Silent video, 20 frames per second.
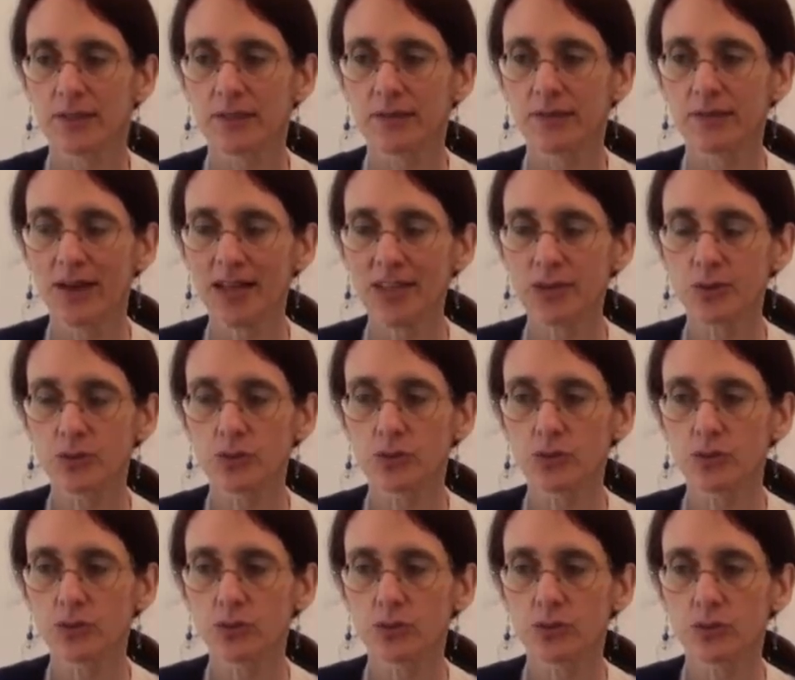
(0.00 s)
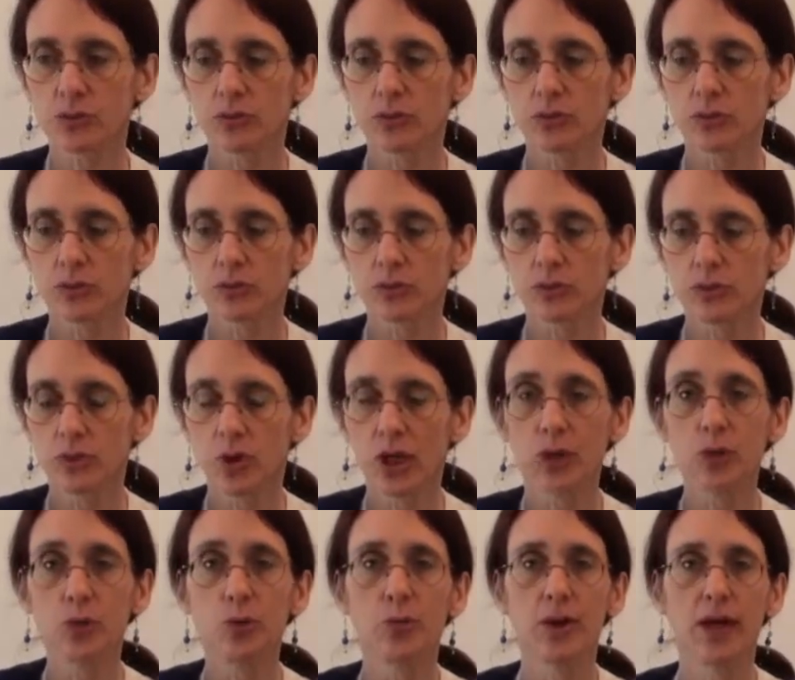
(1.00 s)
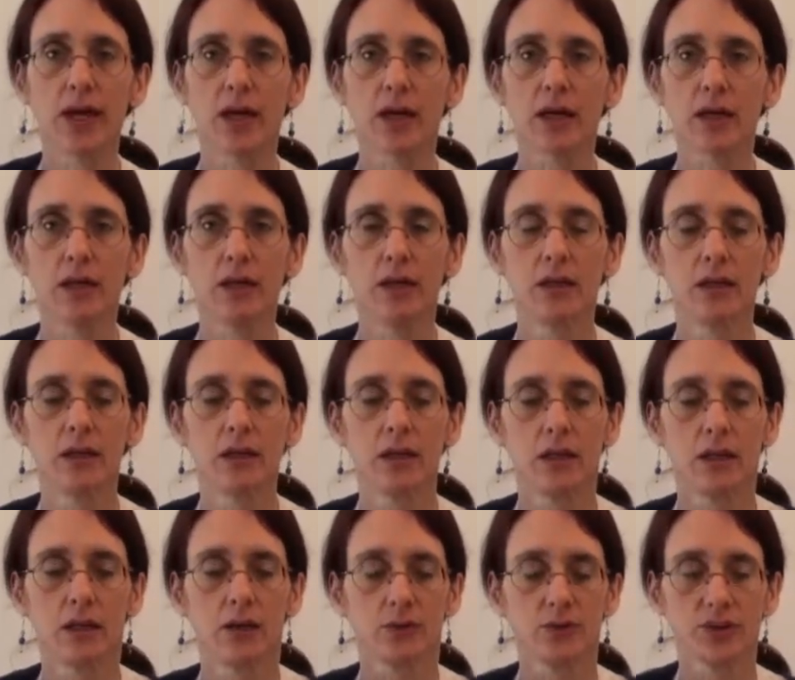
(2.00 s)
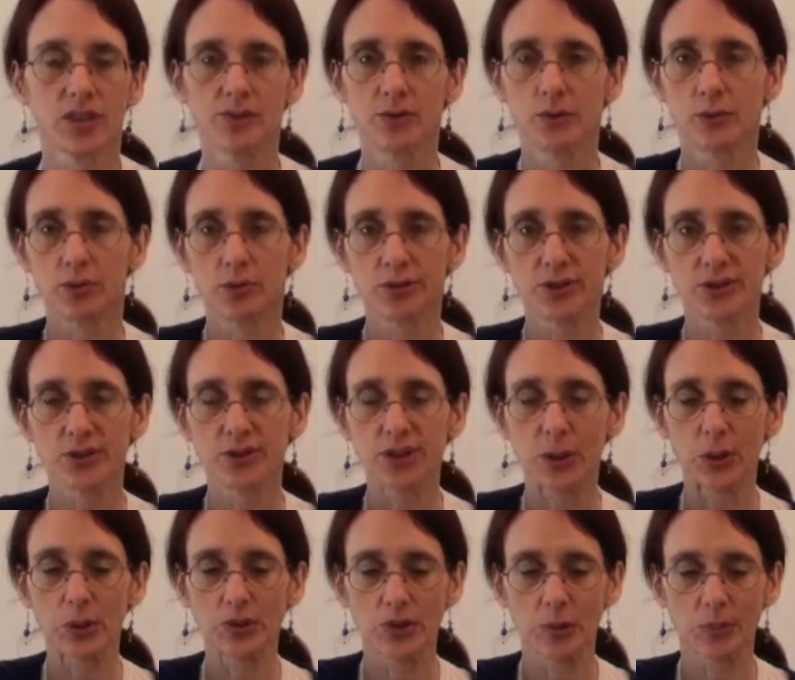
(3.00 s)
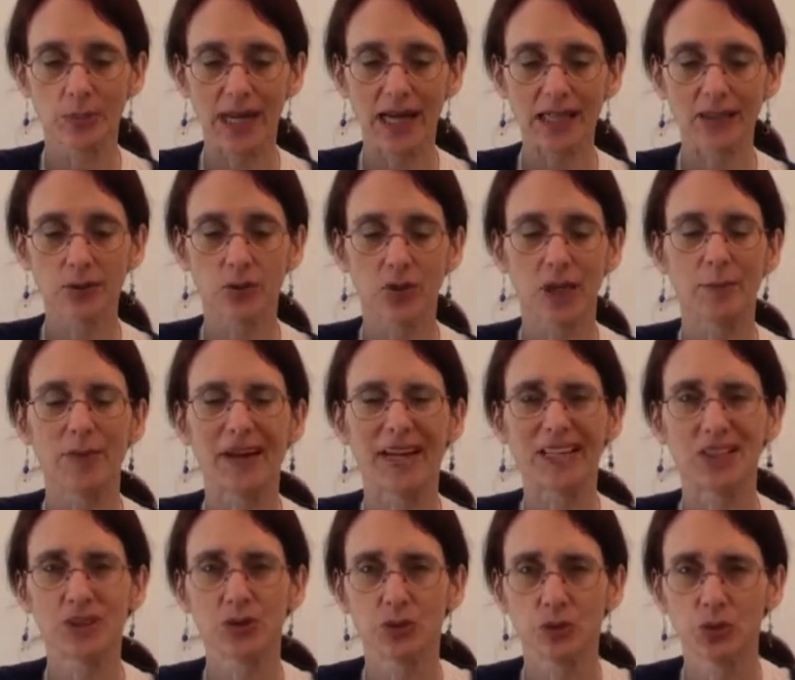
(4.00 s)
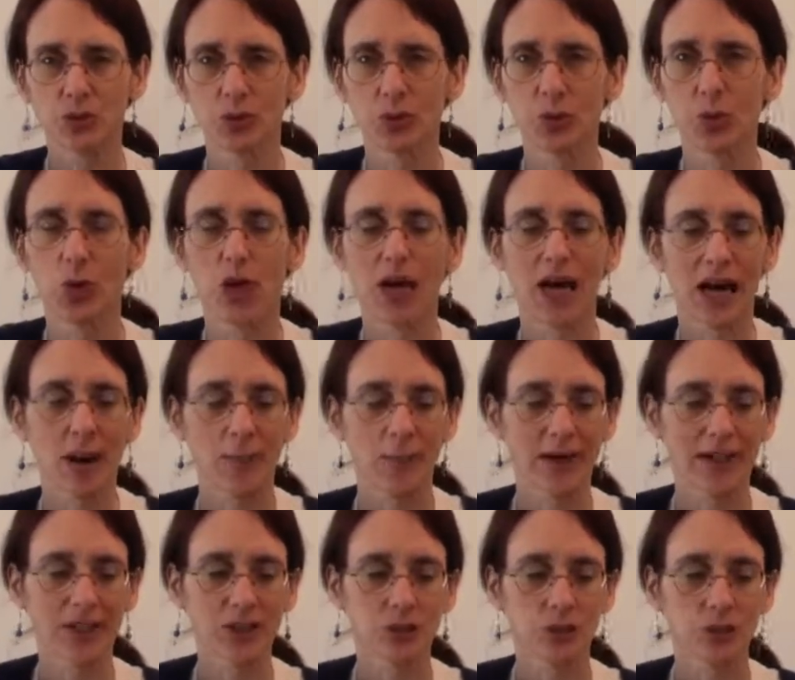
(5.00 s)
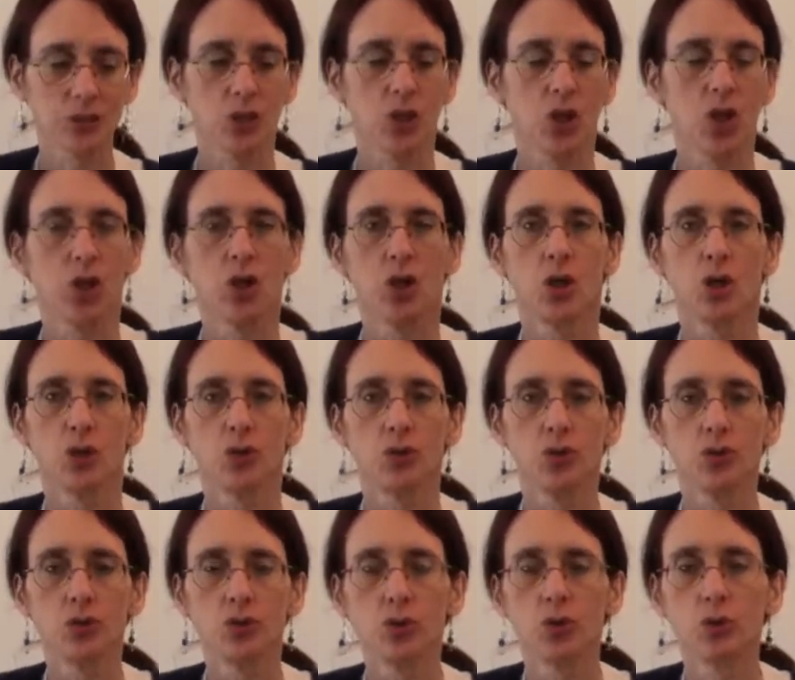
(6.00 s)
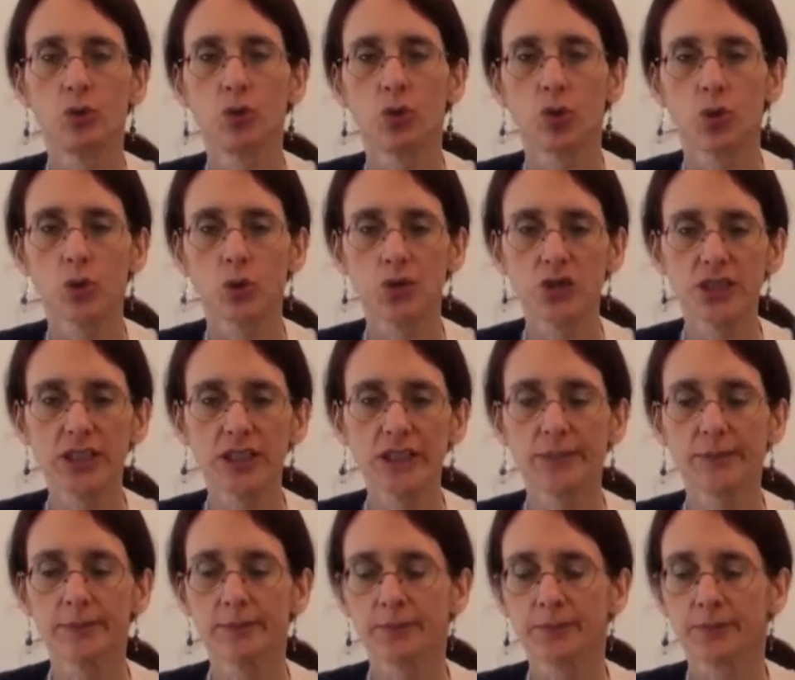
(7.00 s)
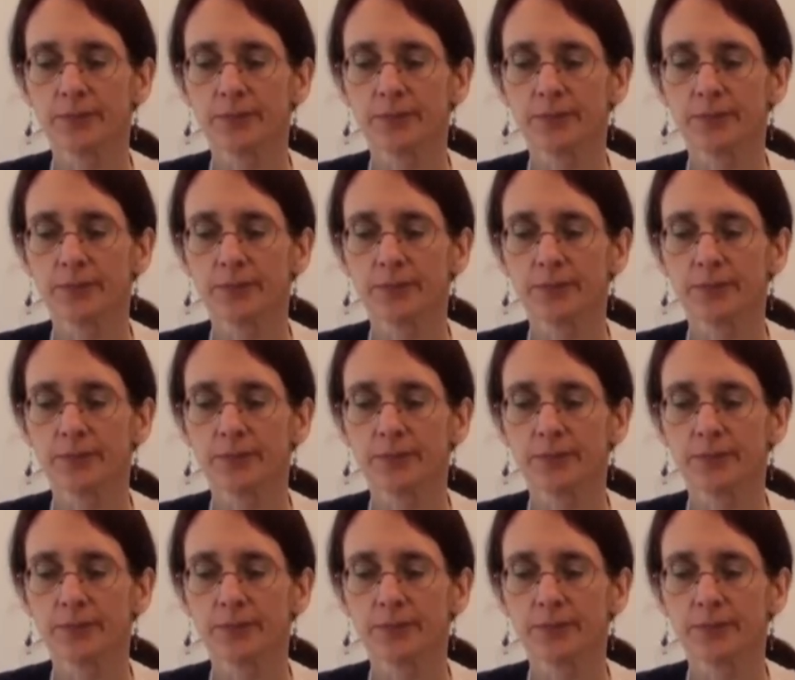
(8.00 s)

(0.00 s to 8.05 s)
des phases où on récupère. Vous avez une poussée de sclérose en plaques, donc apparition, la réapparition de troubles neurologiques,